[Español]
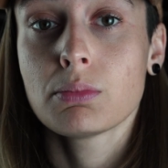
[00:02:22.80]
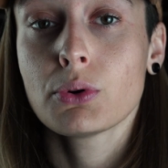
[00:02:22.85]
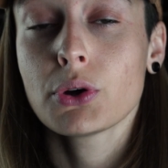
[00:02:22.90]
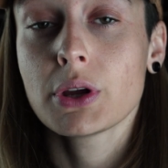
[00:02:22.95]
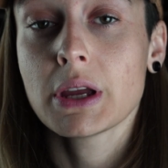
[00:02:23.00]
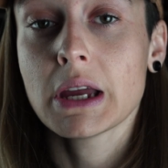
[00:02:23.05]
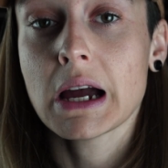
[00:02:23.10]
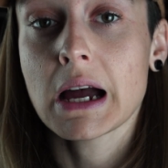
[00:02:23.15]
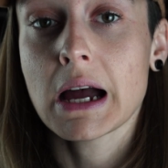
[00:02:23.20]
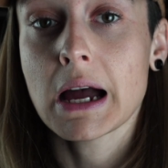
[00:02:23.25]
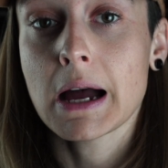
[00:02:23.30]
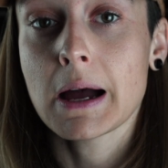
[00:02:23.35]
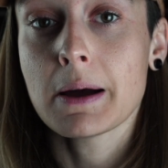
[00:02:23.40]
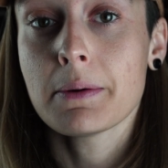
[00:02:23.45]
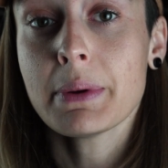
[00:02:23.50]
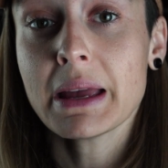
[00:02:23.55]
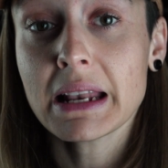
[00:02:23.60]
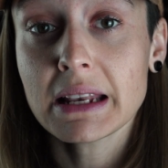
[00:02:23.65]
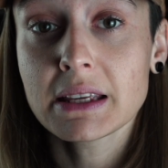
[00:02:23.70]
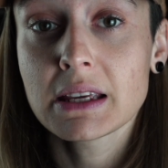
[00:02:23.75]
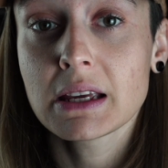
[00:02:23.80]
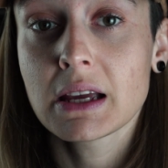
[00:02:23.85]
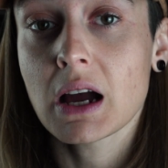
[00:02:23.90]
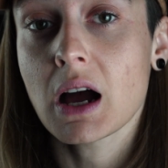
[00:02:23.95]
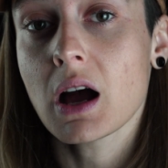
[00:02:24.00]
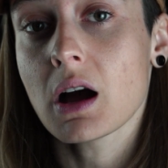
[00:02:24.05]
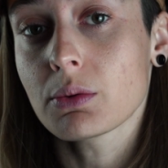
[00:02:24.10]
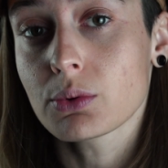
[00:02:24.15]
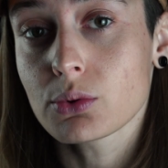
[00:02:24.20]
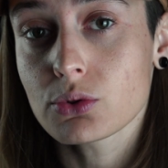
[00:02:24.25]
Voy a
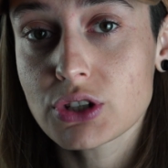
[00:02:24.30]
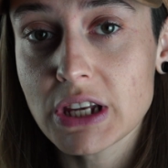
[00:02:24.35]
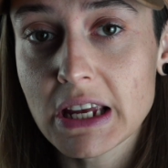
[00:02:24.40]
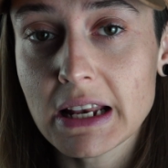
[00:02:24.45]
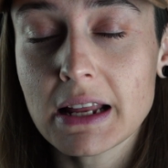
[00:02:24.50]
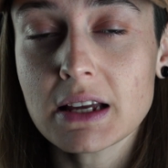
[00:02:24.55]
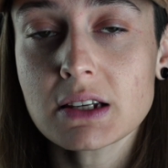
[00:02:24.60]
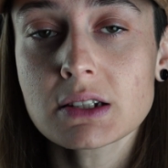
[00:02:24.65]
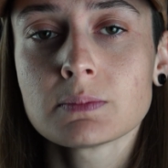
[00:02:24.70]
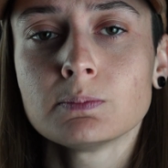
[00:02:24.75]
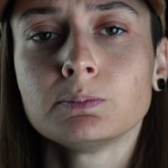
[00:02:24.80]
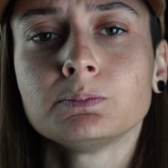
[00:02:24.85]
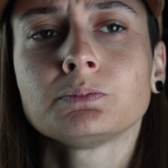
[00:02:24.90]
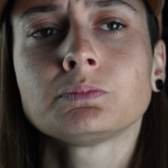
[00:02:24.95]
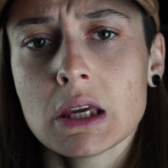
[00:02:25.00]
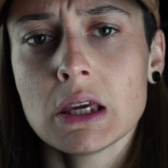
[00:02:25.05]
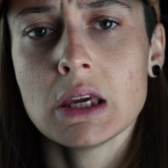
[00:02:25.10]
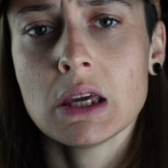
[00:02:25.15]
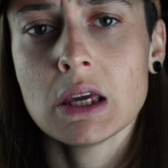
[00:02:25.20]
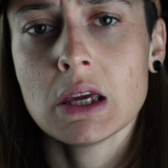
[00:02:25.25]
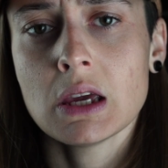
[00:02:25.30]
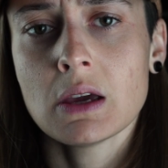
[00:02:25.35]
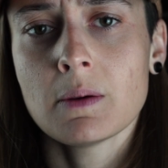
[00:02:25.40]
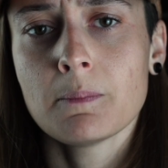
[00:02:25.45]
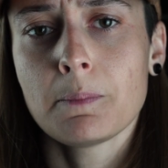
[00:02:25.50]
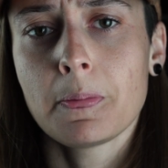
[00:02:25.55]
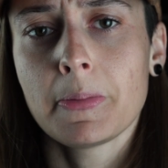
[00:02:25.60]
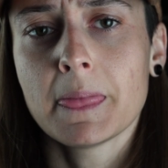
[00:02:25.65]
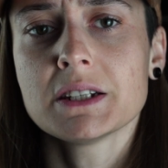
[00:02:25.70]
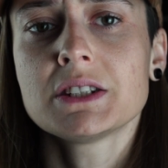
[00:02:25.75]
Bélgica, a Bruselas, y
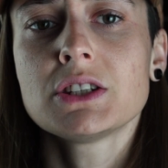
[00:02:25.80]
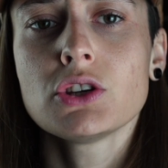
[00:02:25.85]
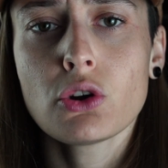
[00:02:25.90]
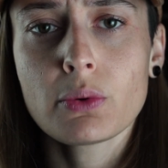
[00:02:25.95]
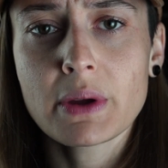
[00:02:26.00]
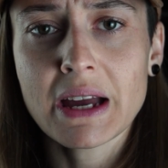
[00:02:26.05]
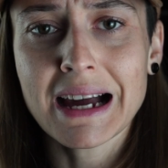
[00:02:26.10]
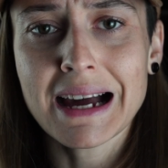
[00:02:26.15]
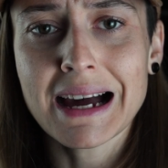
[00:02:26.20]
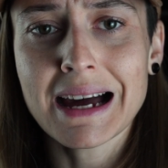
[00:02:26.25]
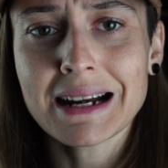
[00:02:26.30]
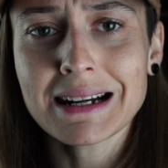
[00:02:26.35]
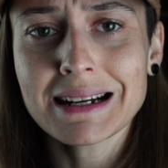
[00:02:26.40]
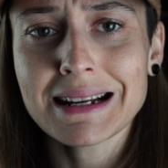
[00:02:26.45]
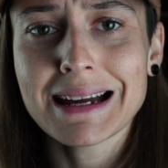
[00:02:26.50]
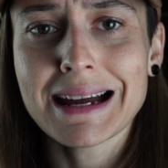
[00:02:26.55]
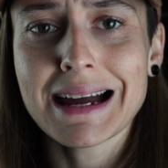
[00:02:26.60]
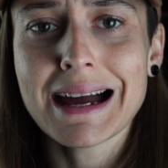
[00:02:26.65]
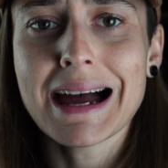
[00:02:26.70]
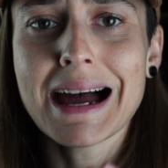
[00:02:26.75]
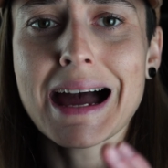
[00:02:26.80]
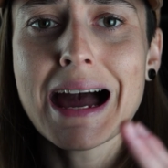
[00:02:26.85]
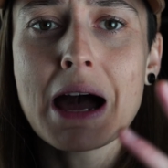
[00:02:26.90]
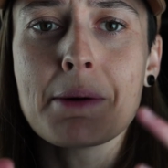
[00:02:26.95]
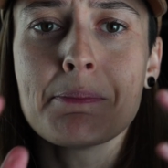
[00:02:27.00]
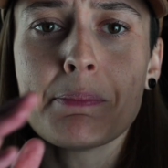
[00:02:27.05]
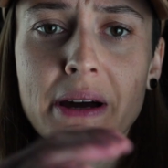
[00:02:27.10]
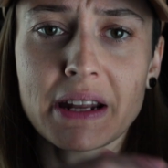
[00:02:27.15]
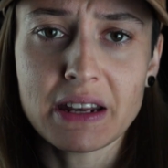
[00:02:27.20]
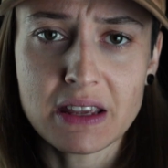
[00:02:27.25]
decido viajar
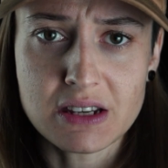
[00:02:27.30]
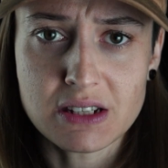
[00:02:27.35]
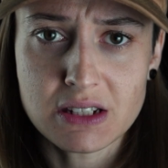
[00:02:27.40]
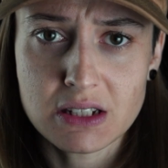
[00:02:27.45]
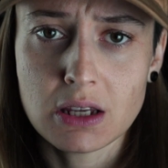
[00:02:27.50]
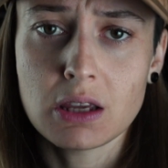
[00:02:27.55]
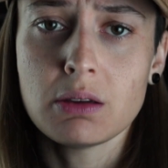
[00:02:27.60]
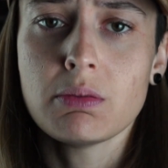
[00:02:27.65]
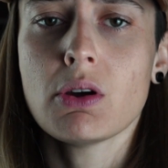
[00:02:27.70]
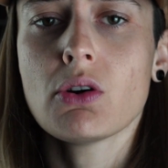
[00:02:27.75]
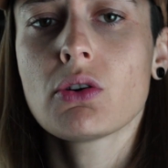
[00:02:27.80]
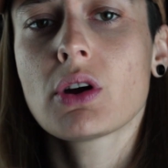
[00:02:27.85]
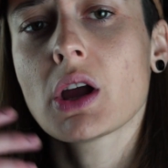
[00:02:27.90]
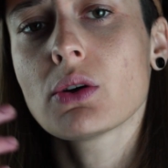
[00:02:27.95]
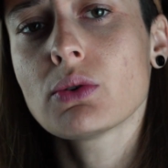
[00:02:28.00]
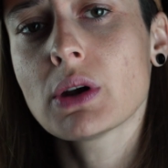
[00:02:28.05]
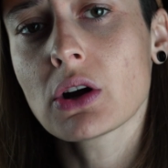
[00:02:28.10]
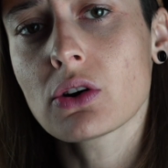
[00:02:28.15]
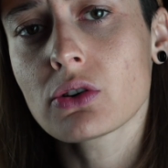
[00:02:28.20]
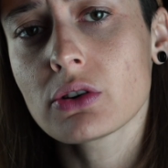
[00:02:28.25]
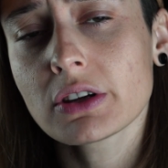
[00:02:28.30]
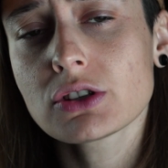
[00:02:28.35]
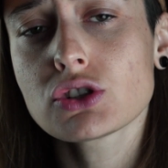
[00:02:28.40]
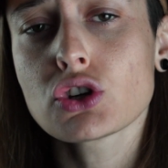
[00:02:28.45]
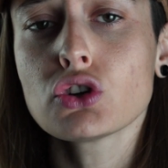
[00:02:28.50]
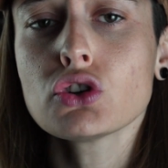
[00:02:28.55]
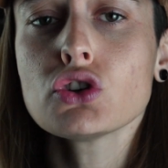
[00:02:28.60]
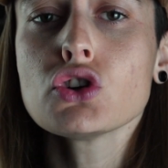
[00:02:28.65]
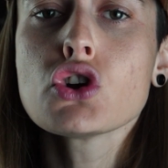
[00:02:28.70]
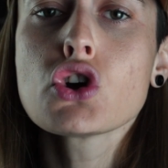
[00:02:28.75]
a París y veo que hay una
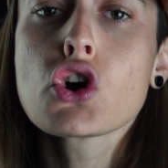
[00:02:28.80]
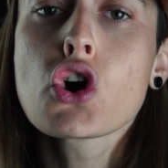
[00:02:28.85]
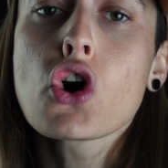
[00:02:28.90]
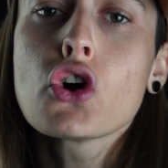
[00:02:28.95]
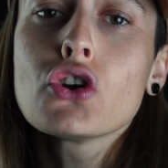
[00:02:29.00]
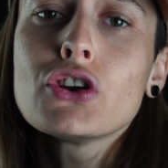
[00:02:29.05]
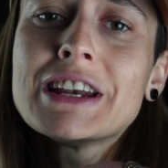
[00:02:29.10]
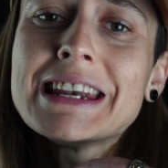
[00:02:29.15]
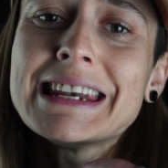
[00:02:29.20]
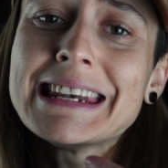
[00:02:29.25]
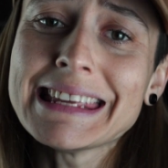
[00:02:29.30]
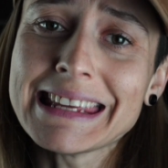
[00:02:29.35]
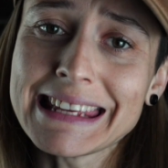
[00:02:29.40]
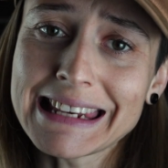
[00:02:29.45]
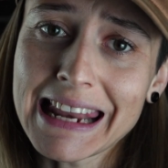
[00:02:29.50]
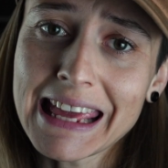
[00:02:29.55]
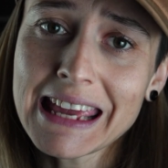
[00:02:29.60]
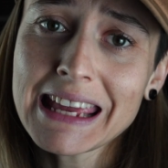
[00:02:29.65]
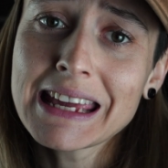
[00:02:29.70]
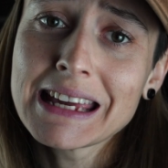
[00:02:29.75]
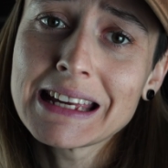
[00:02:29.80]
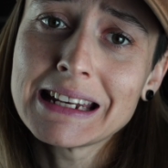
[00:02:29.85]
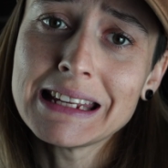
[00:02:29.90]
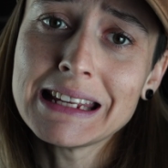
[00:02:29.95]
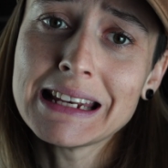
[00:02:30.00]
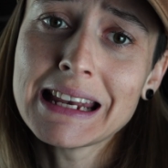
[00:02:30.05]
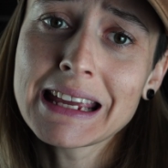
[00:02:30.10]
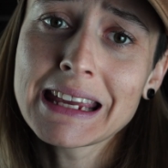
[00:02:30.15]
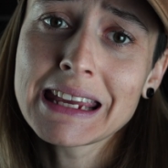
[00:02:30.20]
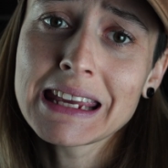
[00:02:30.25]
conexión con Lille.
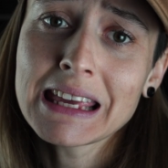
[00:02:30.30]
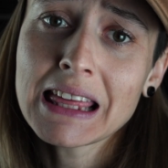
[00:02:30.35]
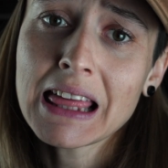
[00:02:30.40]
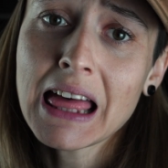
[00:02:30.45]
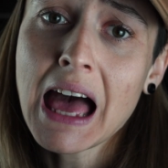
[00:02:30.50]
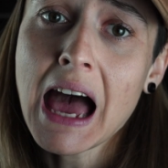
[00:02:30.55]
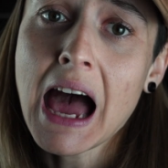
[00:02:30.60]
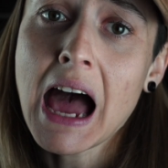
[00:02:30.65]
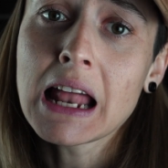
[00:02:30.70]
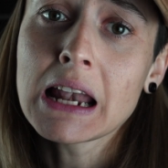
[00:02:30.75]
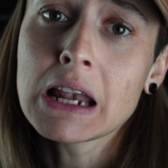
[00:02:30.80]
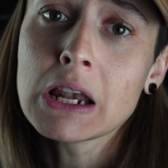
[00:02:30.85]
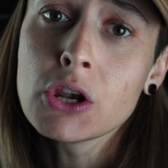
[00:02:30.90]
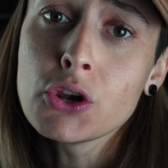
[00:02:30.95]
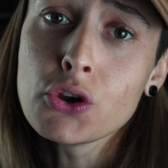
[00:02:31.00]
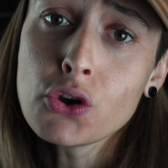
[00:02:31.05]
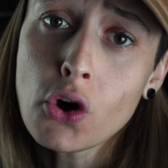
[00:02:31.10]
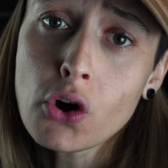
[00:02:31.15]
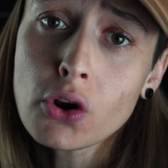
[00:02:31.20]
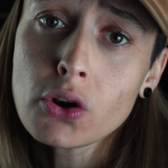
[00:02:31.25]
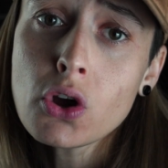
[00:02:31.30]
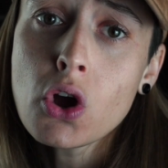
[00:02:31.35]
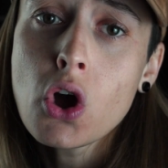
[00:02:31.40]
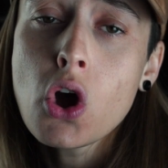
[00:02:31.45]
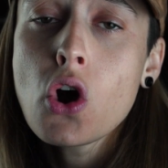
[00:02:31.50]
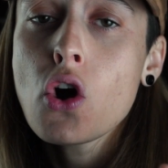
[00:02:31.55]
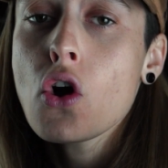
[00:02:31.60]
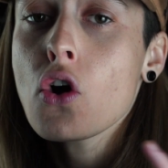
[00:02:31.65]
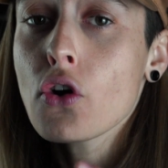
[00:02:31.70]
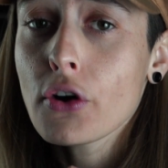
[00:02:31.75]
Lille queda al
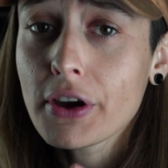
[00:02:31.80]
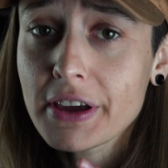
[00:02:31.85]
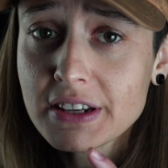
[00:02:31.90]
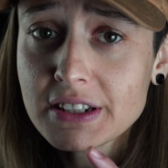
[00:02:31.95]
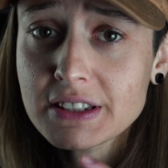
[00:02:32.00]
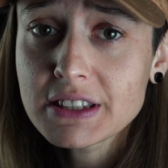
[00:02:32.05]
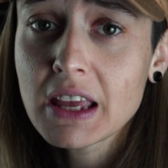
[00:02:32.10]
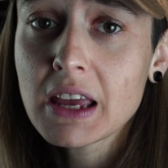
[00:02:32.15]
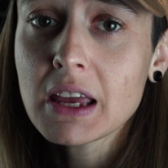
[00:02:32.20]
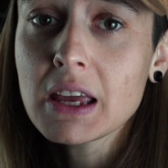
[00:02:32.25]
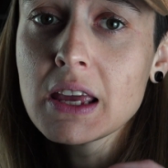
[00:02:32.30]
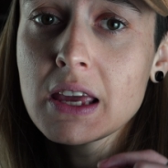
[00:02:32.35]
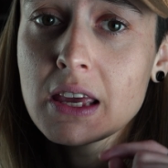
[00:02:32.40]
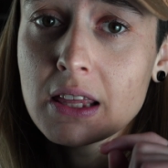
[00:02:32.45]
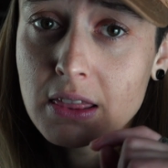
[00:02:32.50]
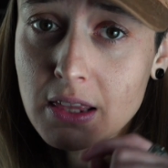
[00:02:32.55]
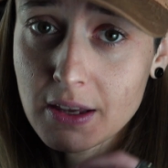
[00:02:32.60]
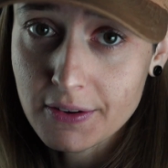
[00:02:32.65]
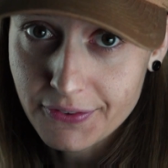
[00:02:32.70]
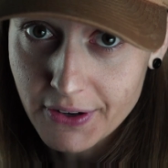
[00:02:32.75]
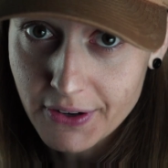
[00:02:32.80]
noroeste de